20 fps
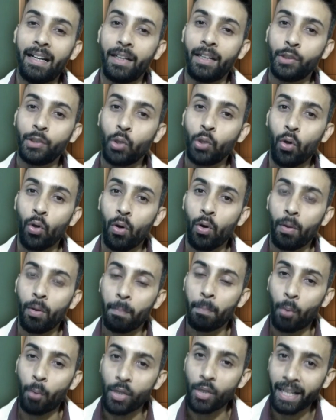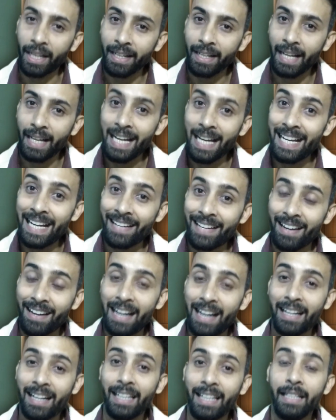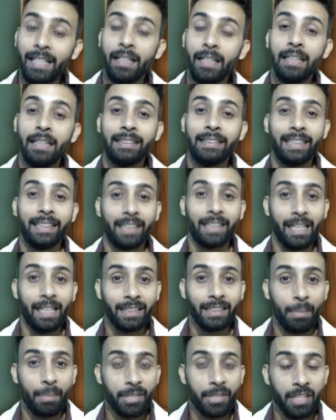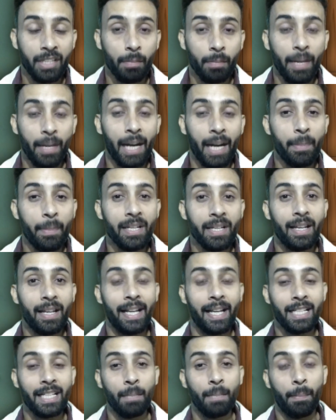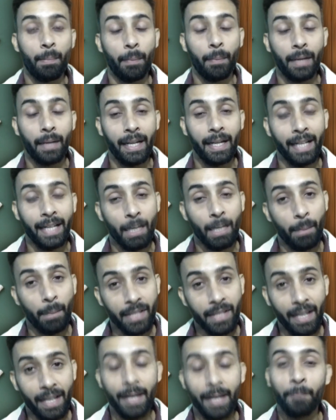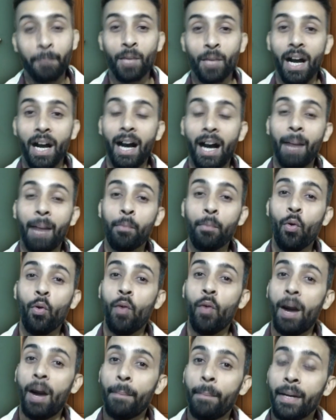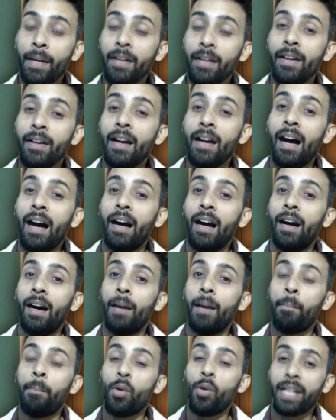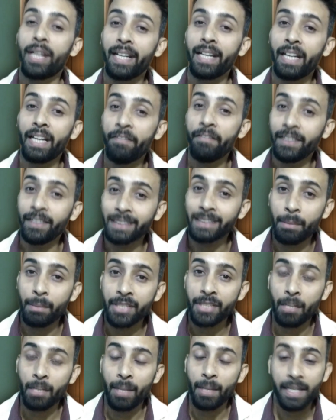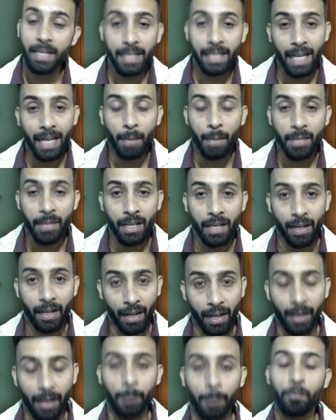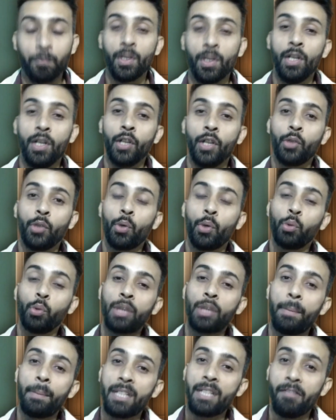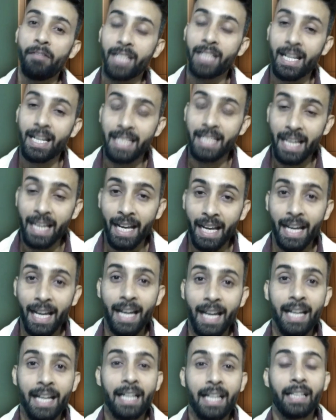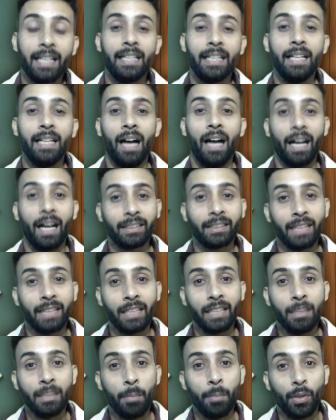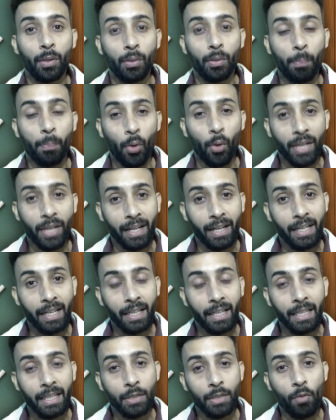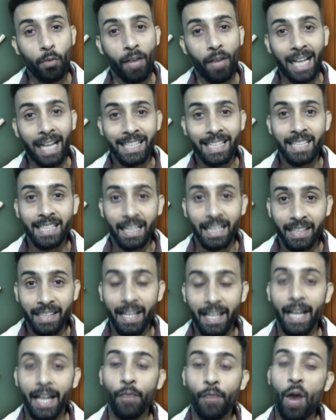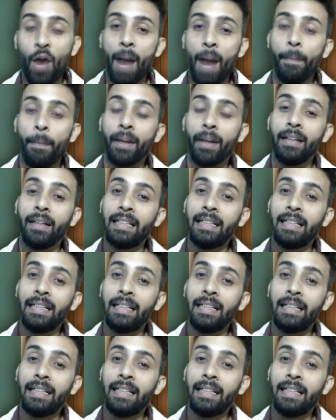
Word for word: जो पॉलिटेक्निक है लेटरल एंट्री से थर्ड सेमेस्टर में एडमिशन लेने से लेने के बजाय आपको वहाँ पर पॉलिटेक्निक के फर्स्ट सेमेस्टर में ही एडमिशन लेना है क्योंकि उसके पीछे वजह यह है कि अक्सर जब पॉलिटेक्निक की जो वैकेंसीज आती हैं वहाँ पर